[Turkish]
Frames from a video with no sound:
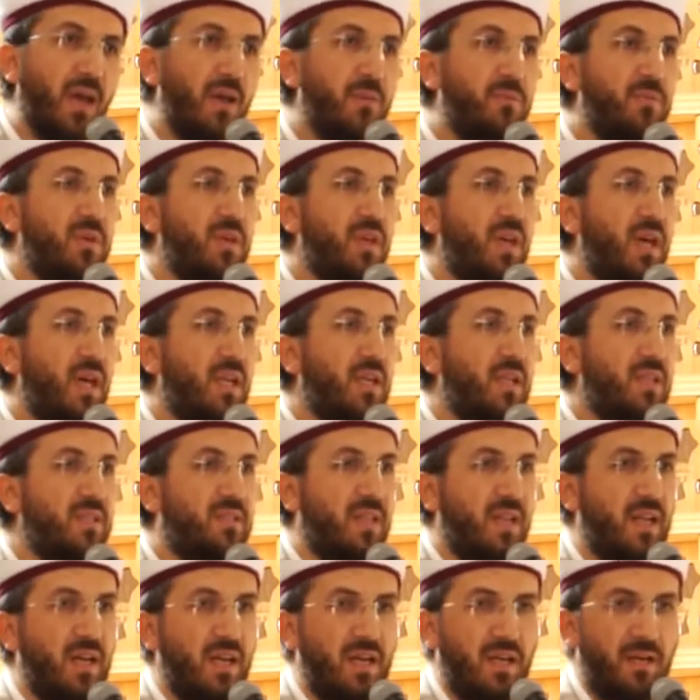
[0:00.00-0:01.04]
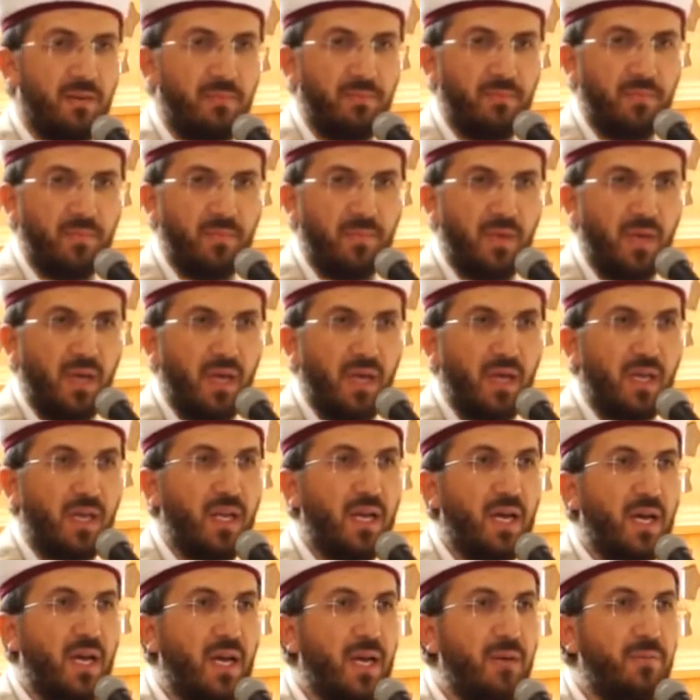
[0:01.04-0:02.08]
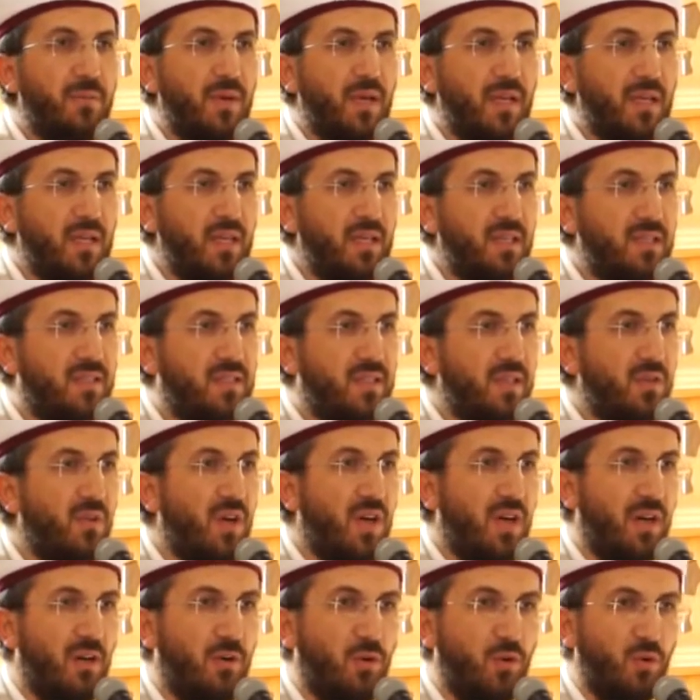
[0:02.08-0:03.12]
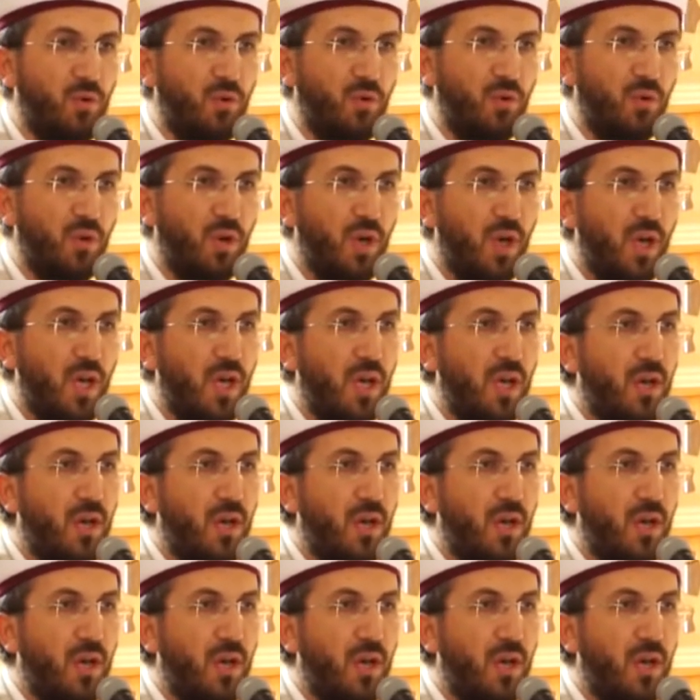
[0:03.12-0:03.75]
Ebi el İslam la ebeli sivahu